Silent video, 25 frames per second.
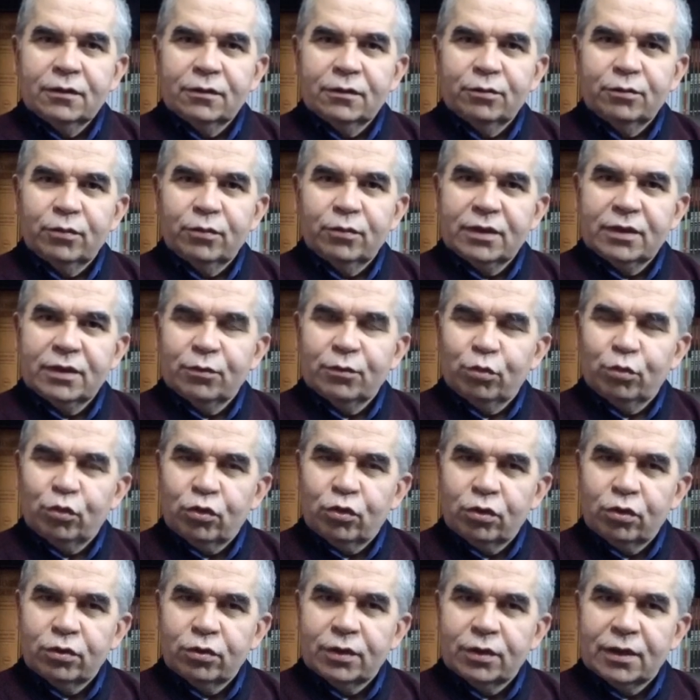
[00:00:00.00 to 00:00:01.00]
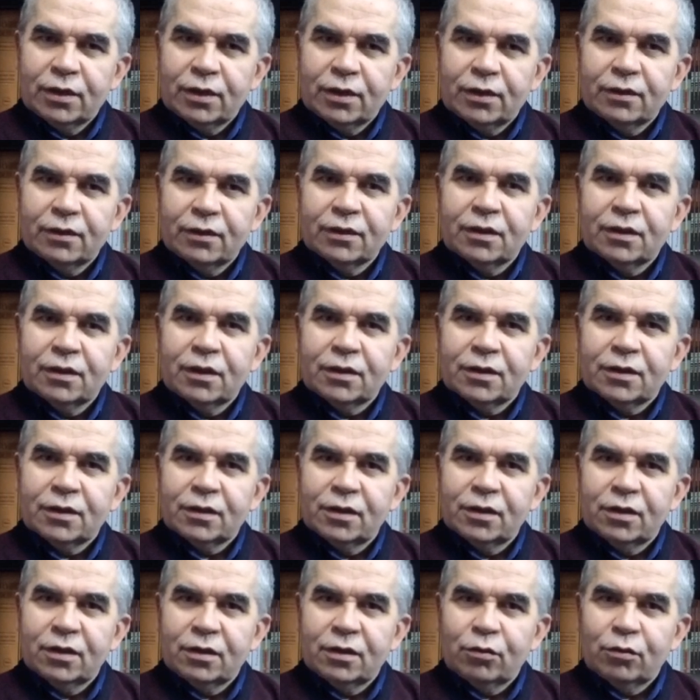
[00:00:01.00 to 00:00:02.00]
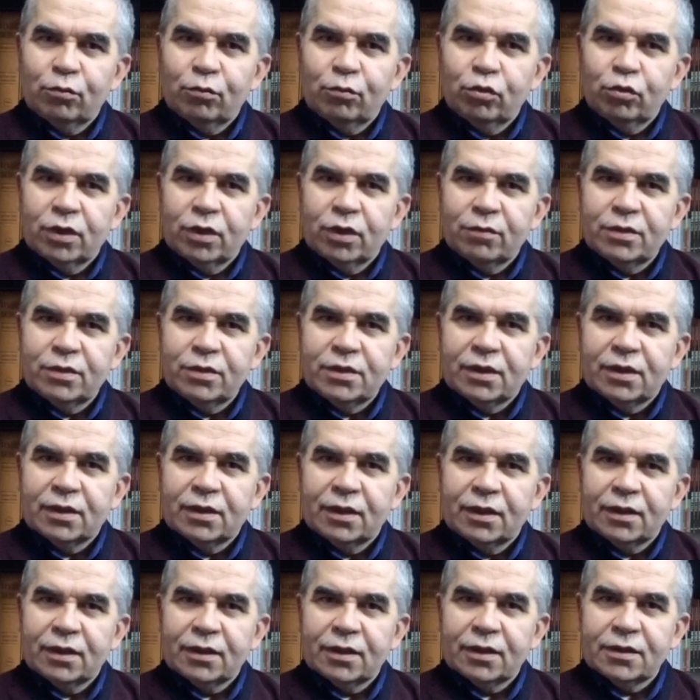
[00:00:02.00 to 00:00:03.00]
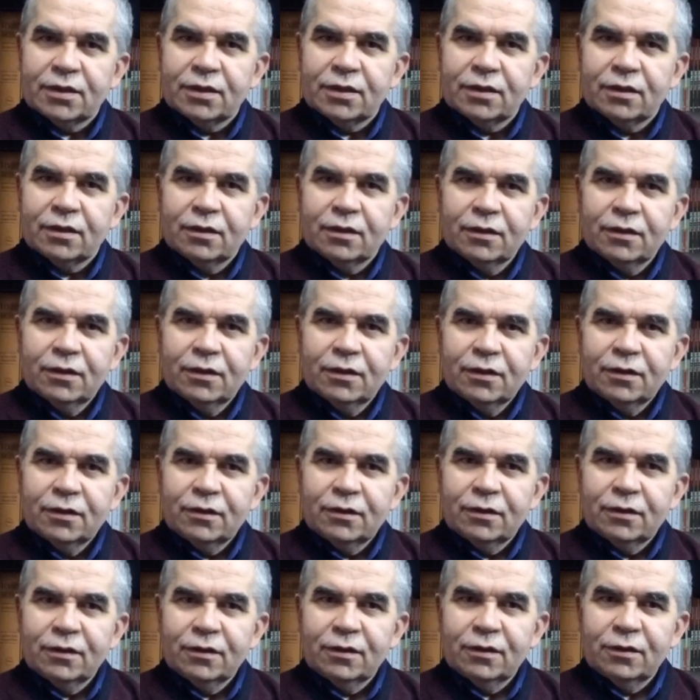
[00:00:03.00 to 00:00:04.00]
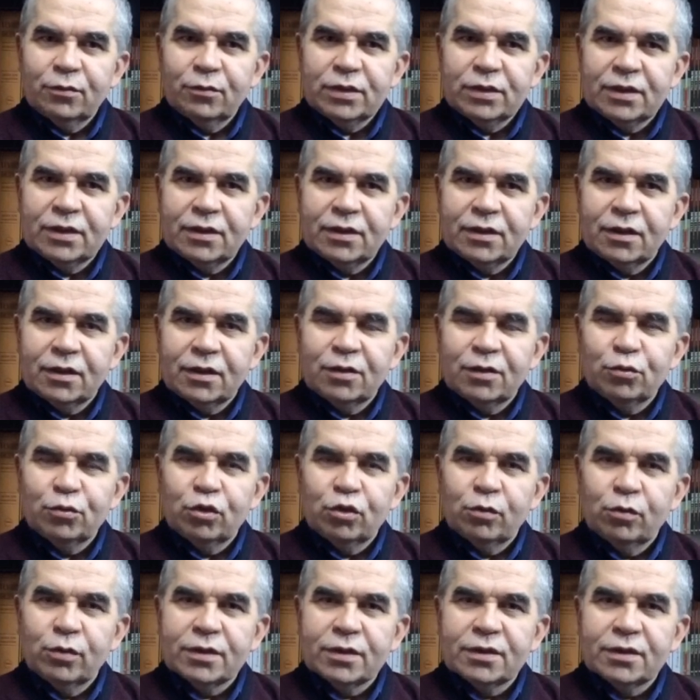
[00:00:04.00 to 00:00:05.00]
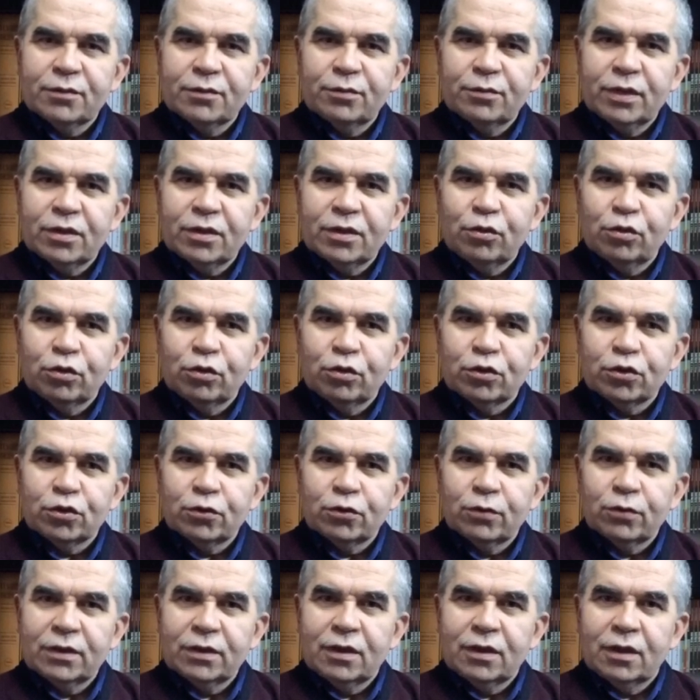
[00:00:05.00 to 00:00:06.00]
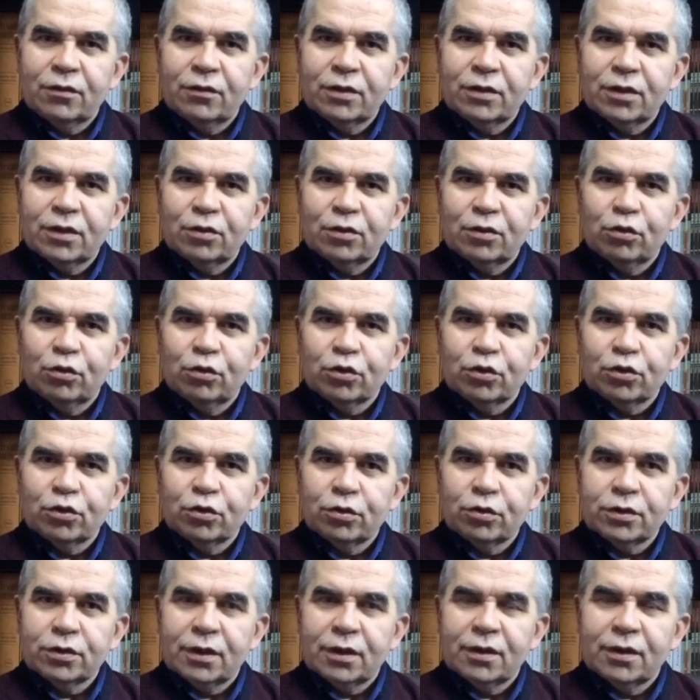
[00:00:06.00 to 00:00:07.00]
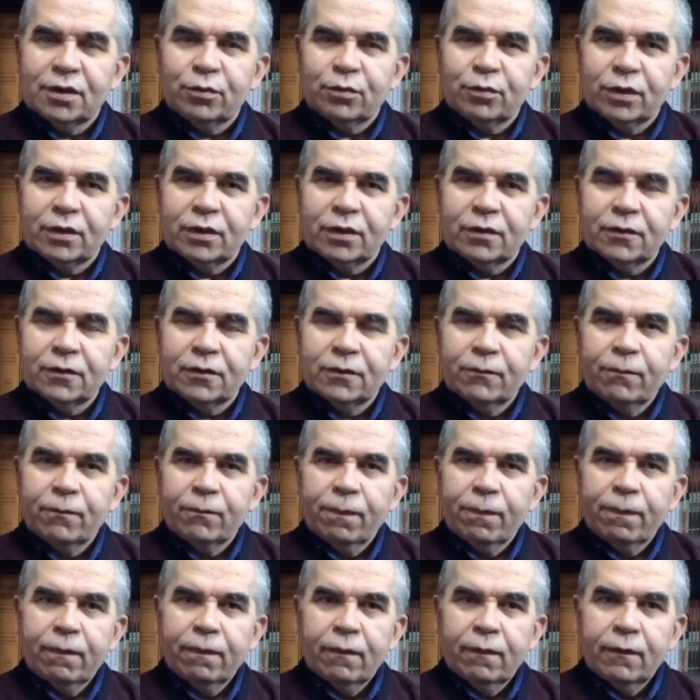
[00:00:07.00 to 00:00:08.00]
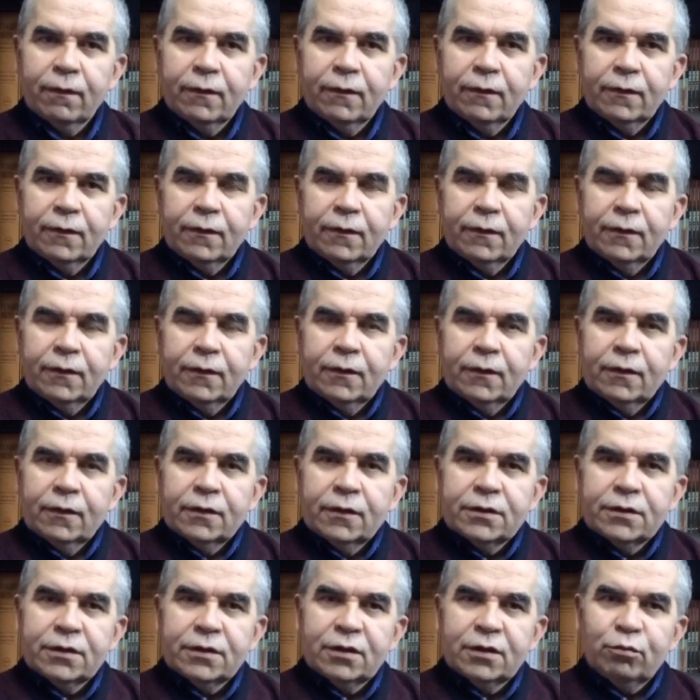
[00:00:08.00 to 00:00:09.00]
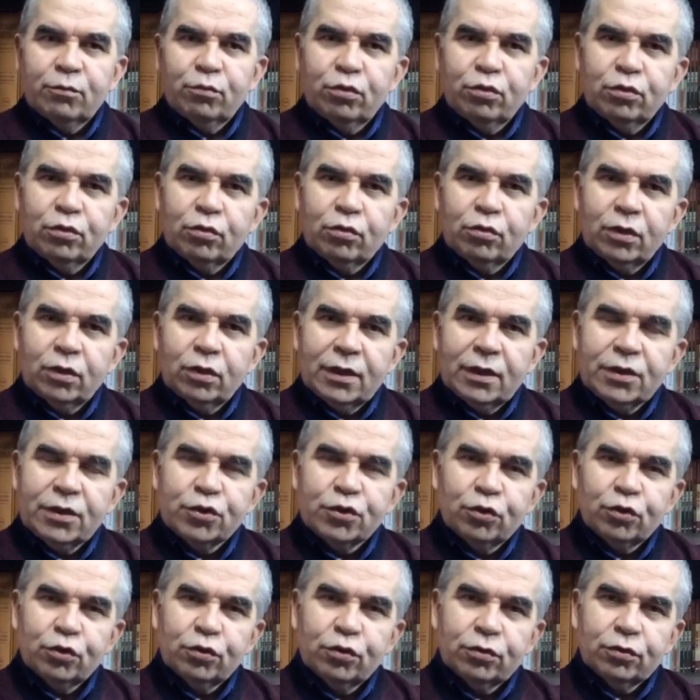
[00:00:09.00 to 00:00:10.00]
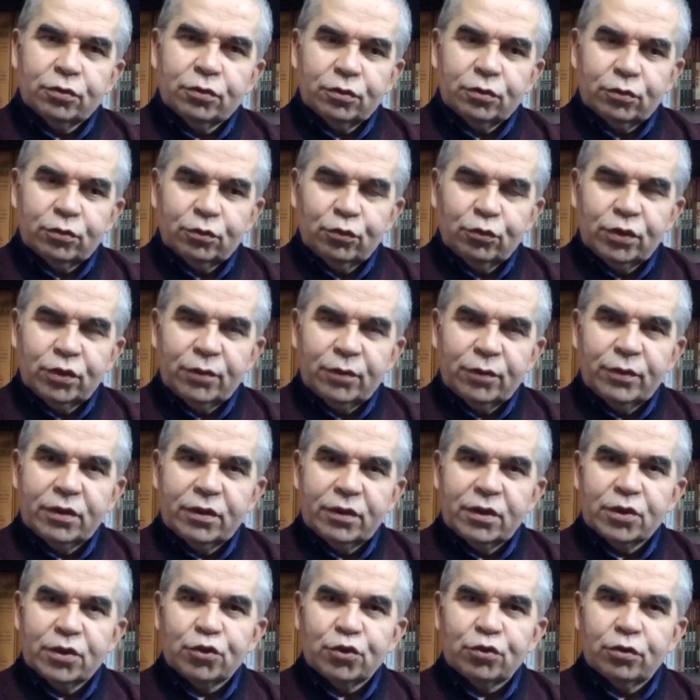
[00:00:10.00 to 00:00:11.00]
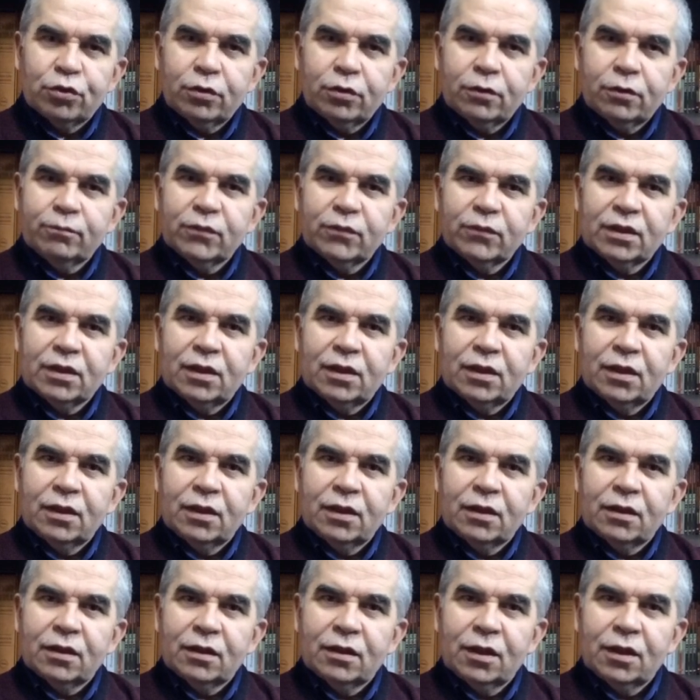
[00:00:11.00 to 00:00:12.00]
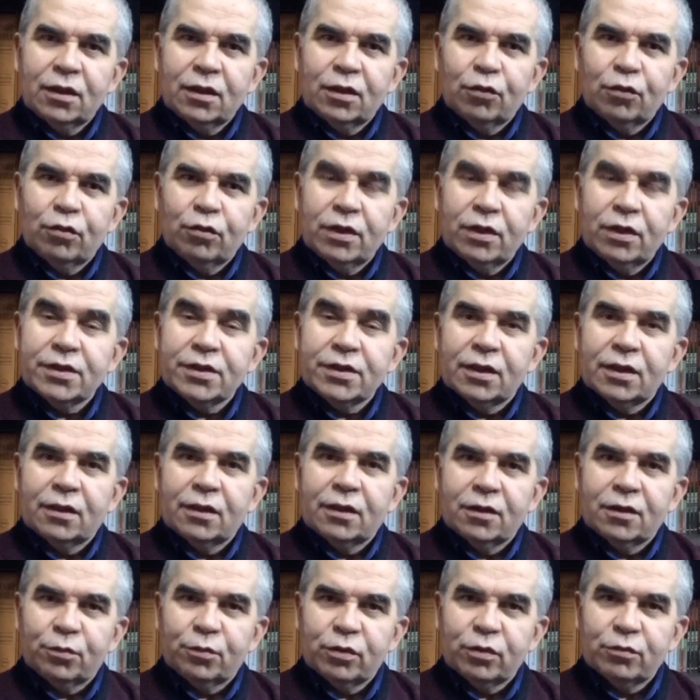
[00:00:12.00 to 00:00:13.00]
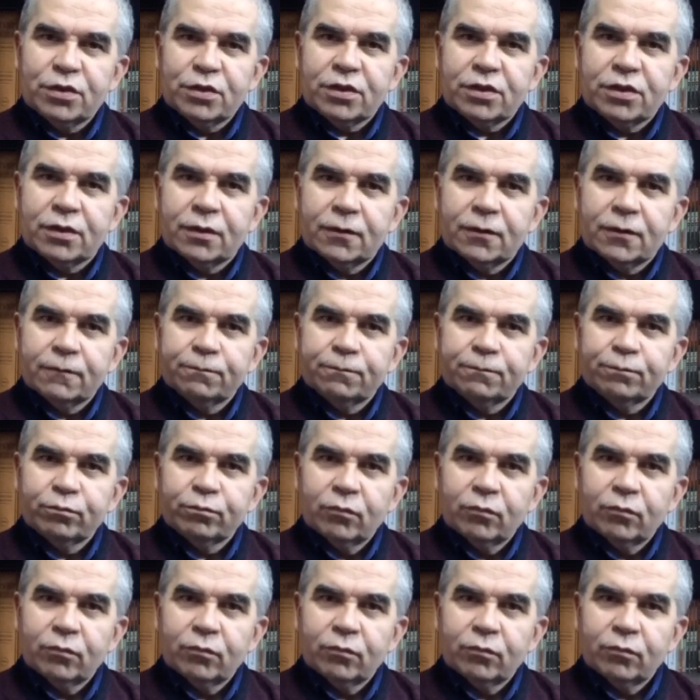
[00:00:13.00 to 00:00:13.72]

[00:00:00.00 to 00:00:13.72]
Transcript: Ee, bu konuda katkıda bulunabilecek herkesin e, bize yardımcı olmasını bekliyoruz ve davet ediyoruz diyor Sağlık Bakanı. Şimdi bu olay şunu gündeme taşıyor. KHK'larla öyle şeyler yapılmış ki